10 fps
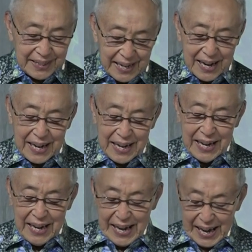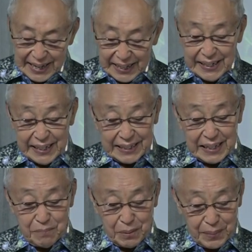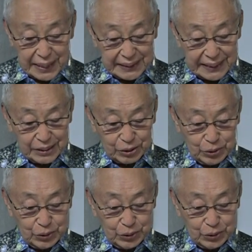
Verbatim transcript: Nah, hari ini kita membaca